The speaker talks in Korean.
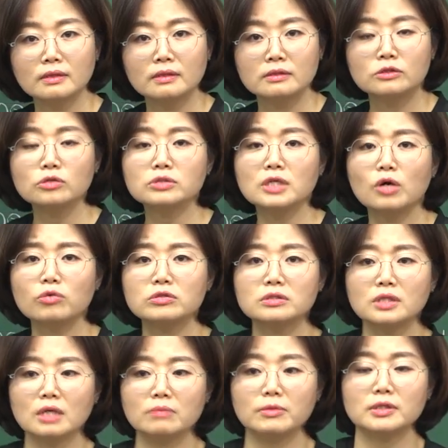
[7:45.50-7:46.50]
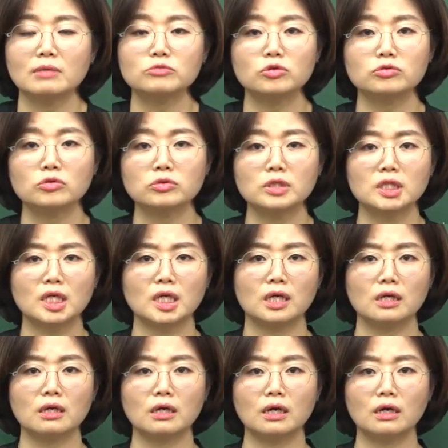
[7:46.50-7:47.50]
그렇다고 해서 쌤이 삼성전자한테
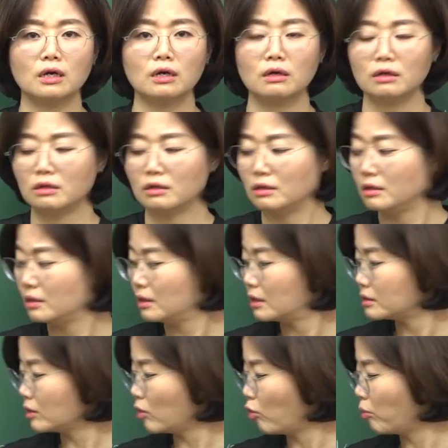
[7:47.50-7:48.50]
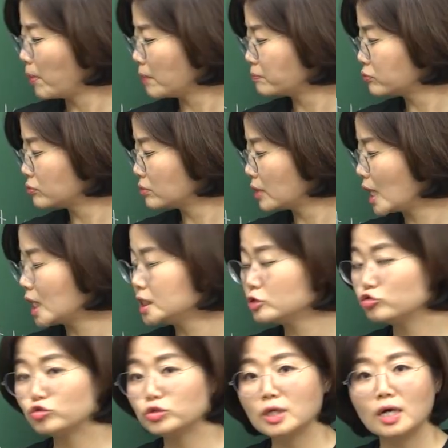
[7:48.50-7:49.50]
야나 500불에 한
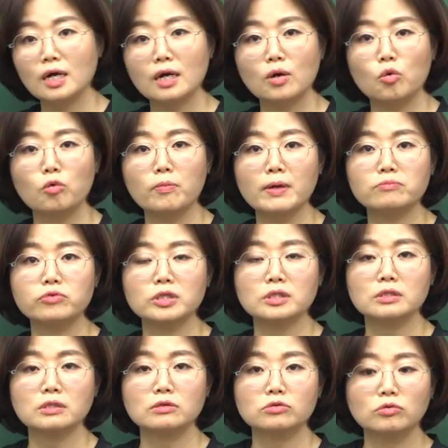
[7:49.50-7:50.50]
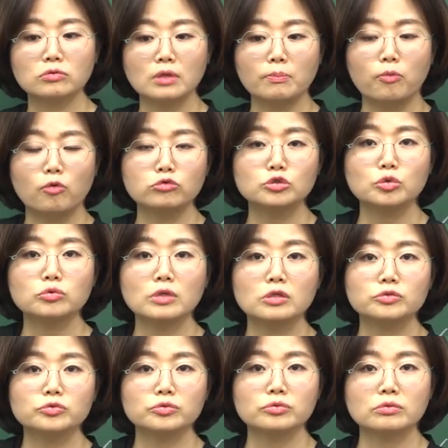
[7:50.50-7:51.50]
주당 500불에 산데 그거 나
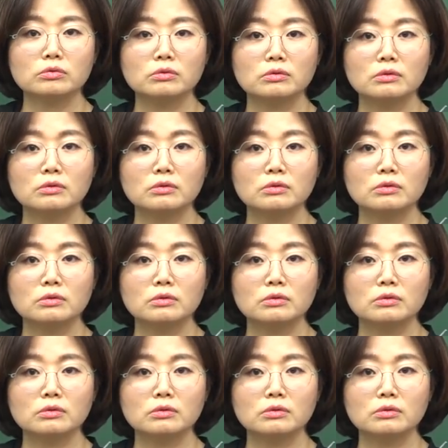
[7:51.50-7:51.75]
보존해줘.